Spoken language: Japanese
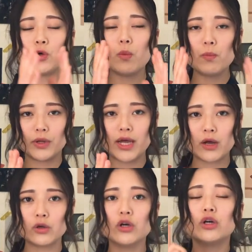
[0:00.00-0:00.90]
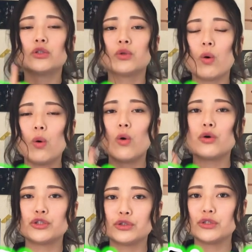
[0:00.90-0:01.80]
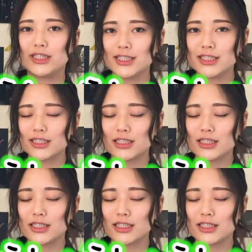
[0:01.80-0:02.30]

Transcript: トップである当主寺